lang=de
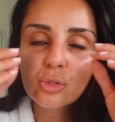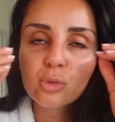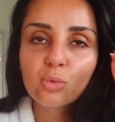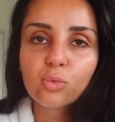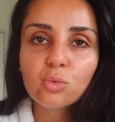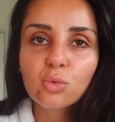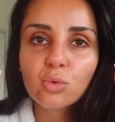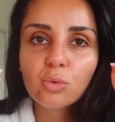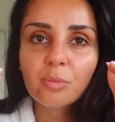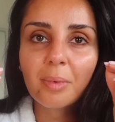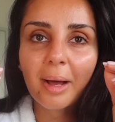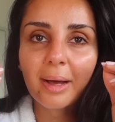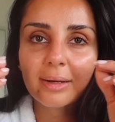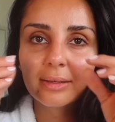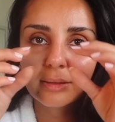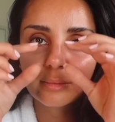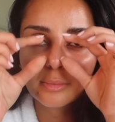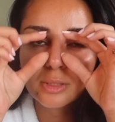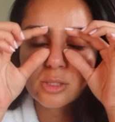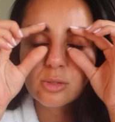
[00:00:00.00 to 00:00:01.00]

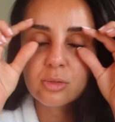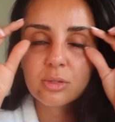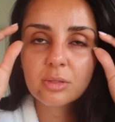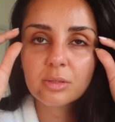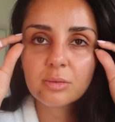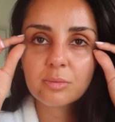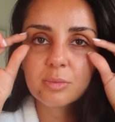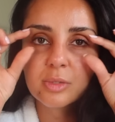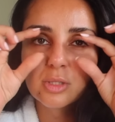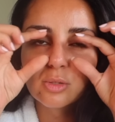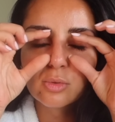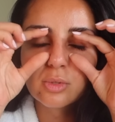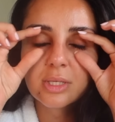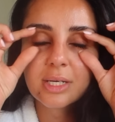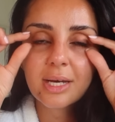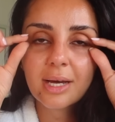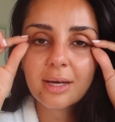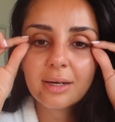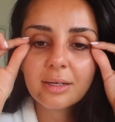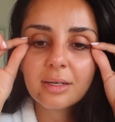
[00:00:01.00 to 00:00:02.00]
zumachen mit so, mit so
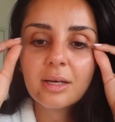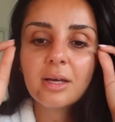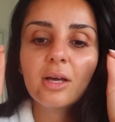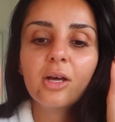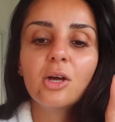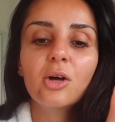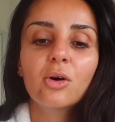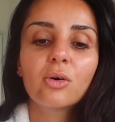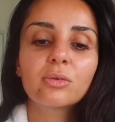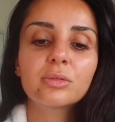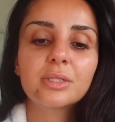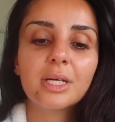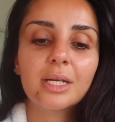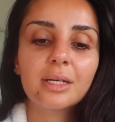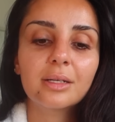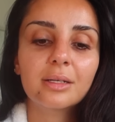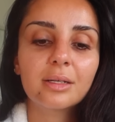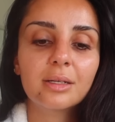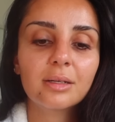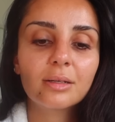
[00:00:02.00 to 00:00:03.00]
Dingern und
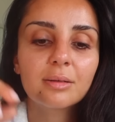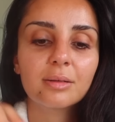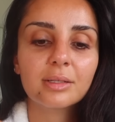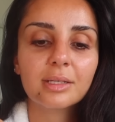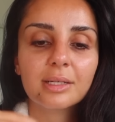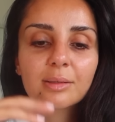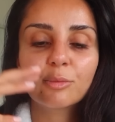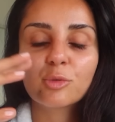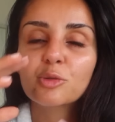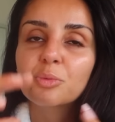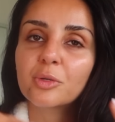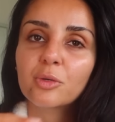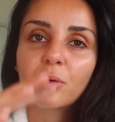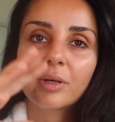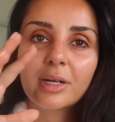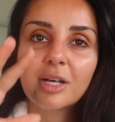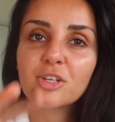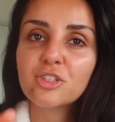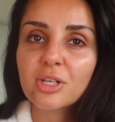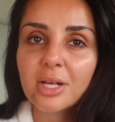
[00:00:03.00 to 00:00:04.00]
dann muss man nur
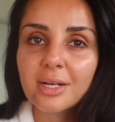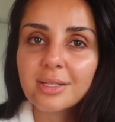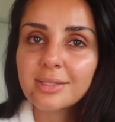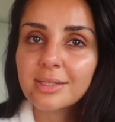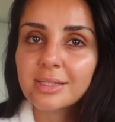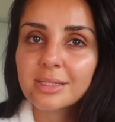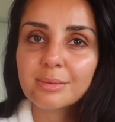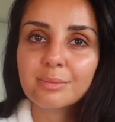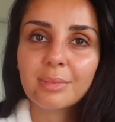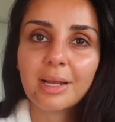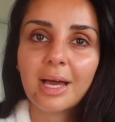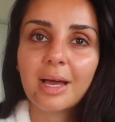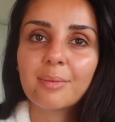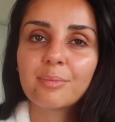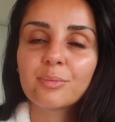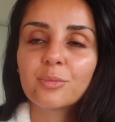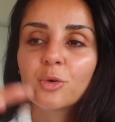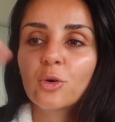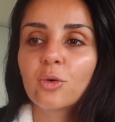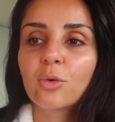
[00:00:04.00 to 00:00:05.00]
an der Stelle sitzen
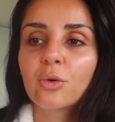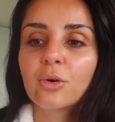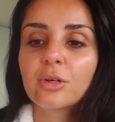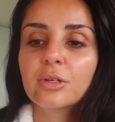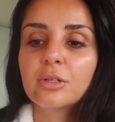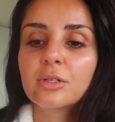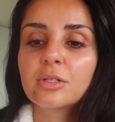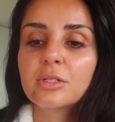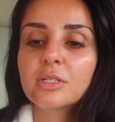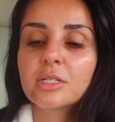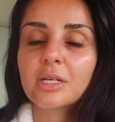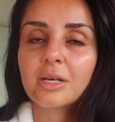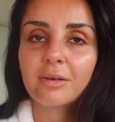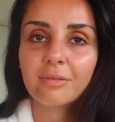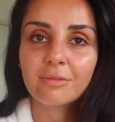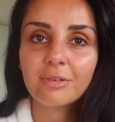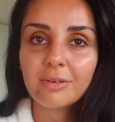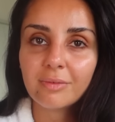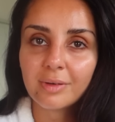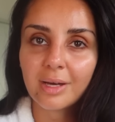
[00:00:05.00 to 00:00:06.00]
bleiben und
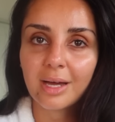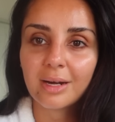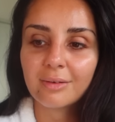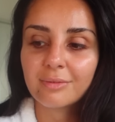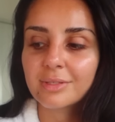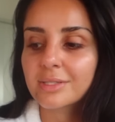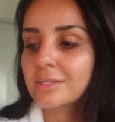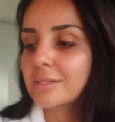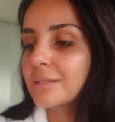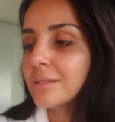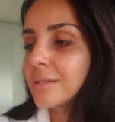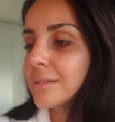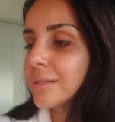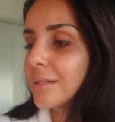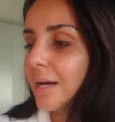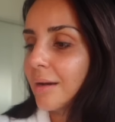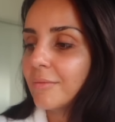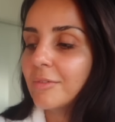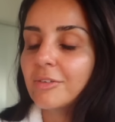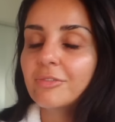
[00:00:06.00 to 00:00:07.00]
wie wir alle wissen,
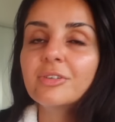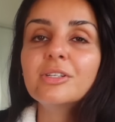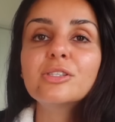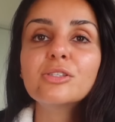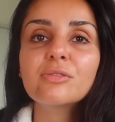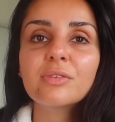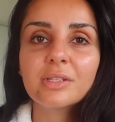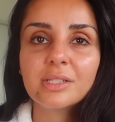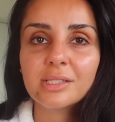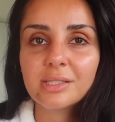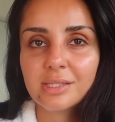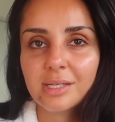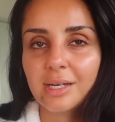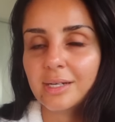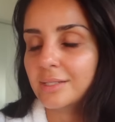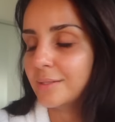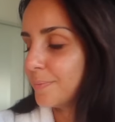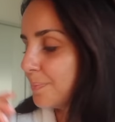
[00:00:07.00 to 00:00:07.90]
haben wir viel zu wenig Zeit.